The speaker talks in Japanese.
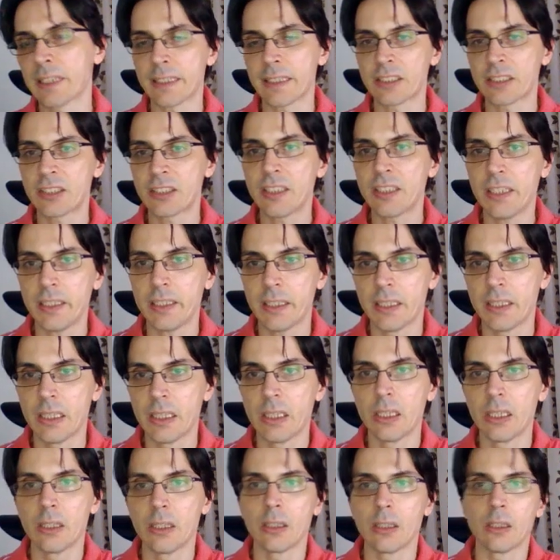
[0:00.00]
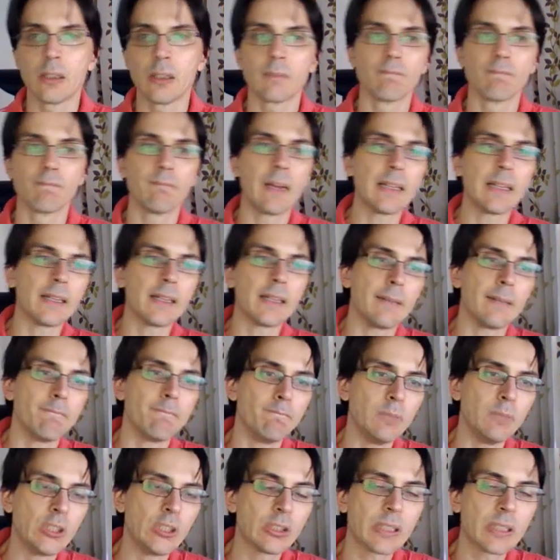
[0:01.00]
して、あ
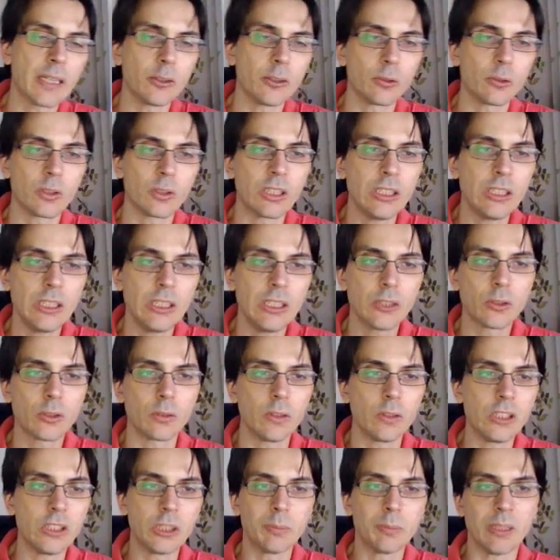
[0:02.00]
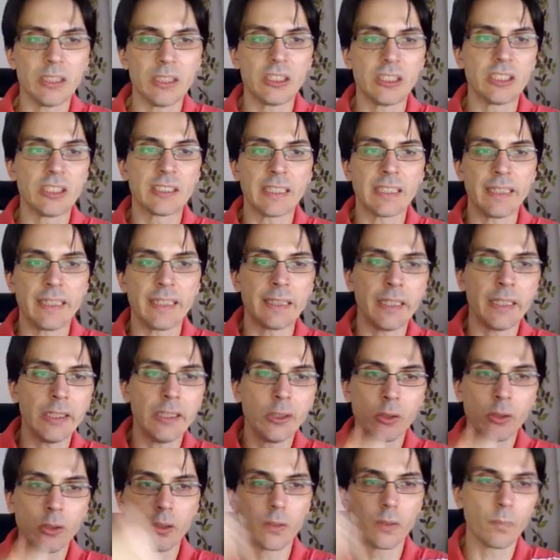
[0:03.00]
見つかるときにその一番小さい値
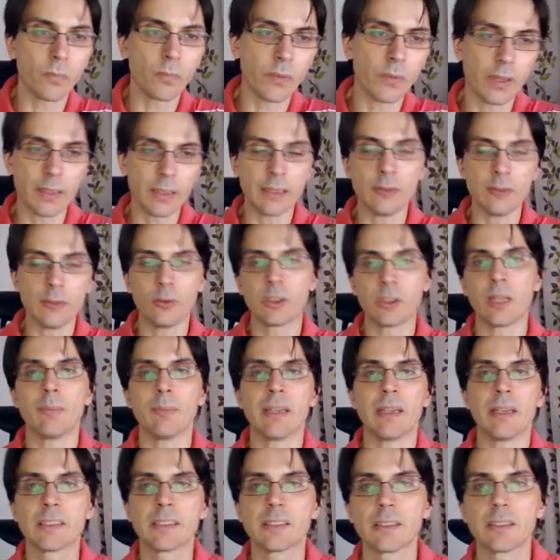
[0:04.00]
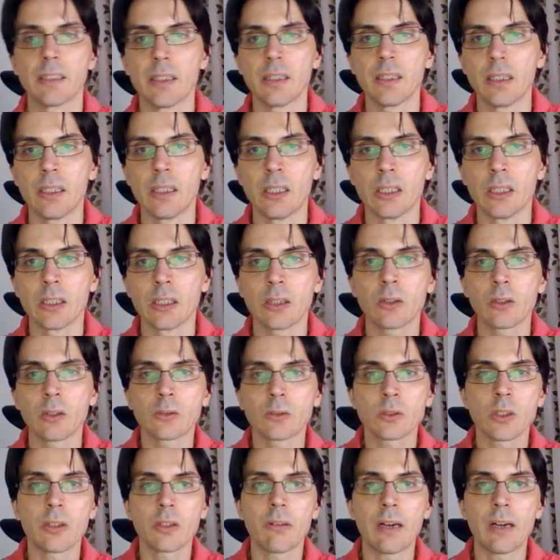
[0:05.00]
を抜けます。
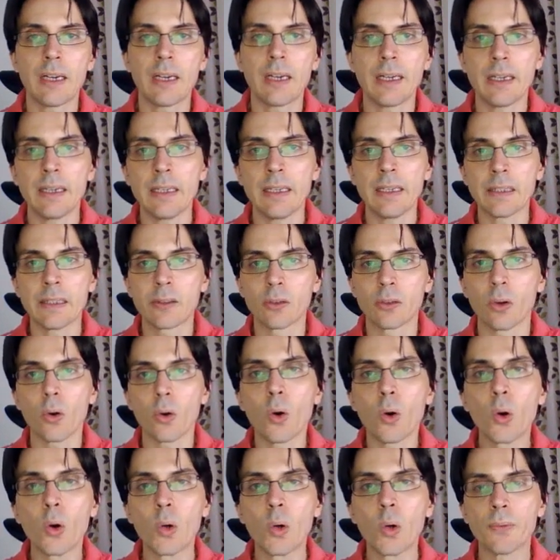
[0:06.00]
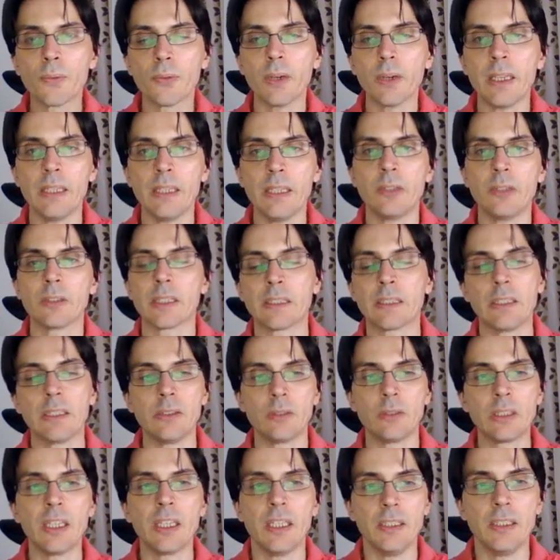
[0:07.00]
それは、えっと、O of N かける
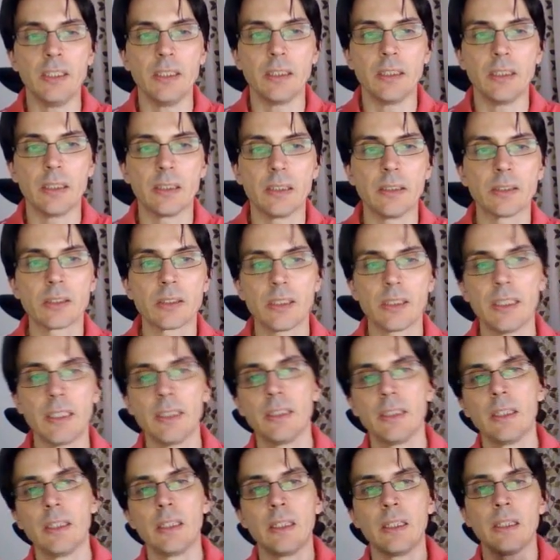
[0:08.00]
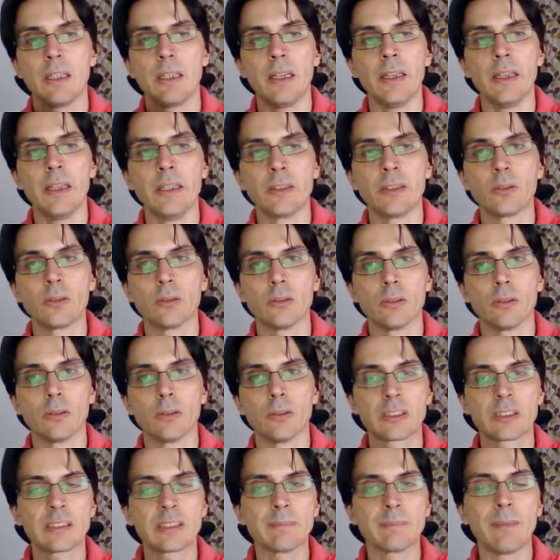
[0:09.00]
K ですね。えっと、
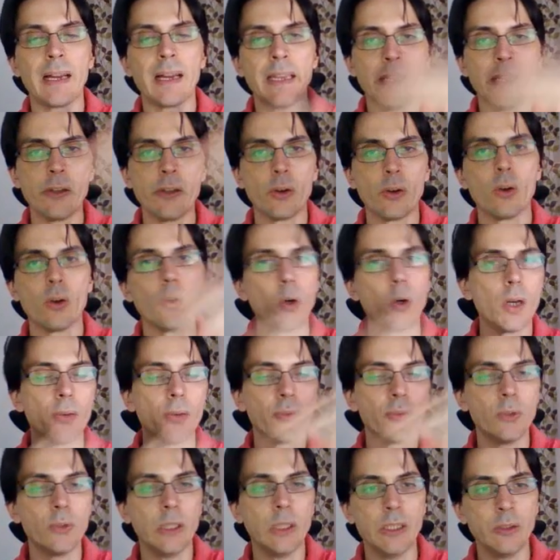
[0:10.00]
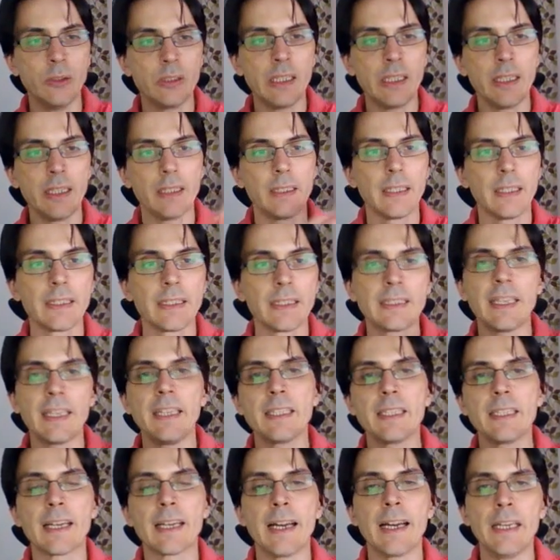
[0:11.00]
前の O of N で、K
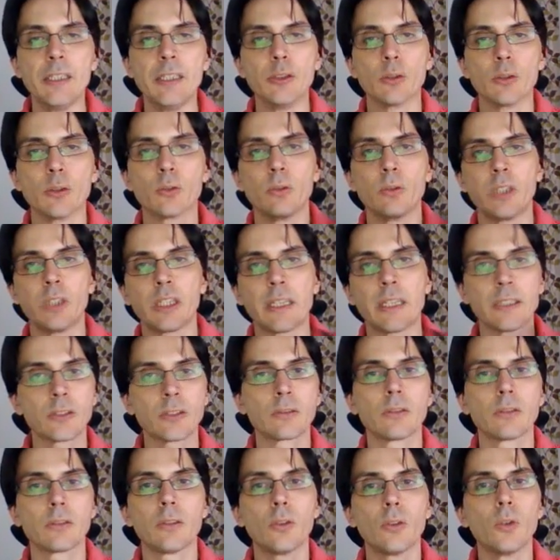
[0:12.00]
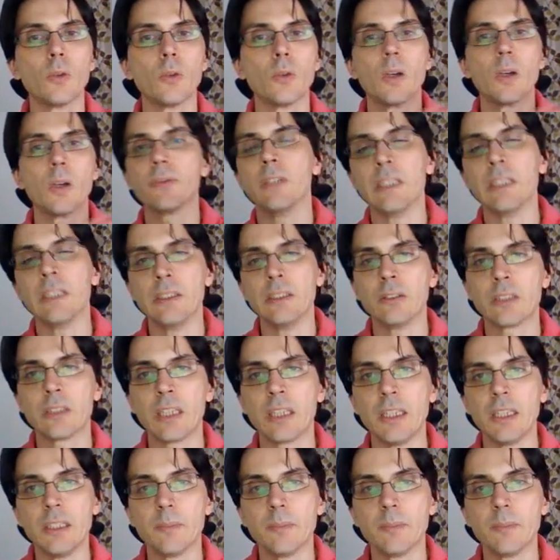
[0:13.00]
回を繰り返すと O of NK。